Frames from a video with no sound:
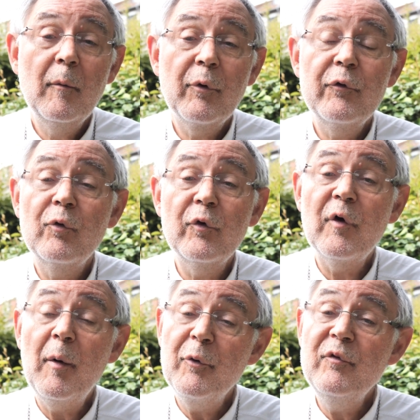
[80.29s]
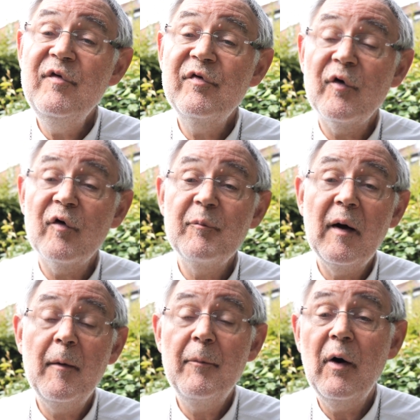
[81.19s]
prenons le temps un peu de distance
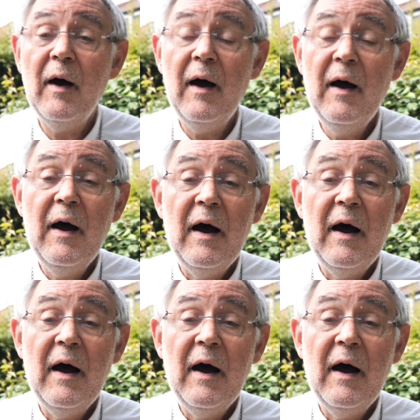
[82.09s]
par rapport à,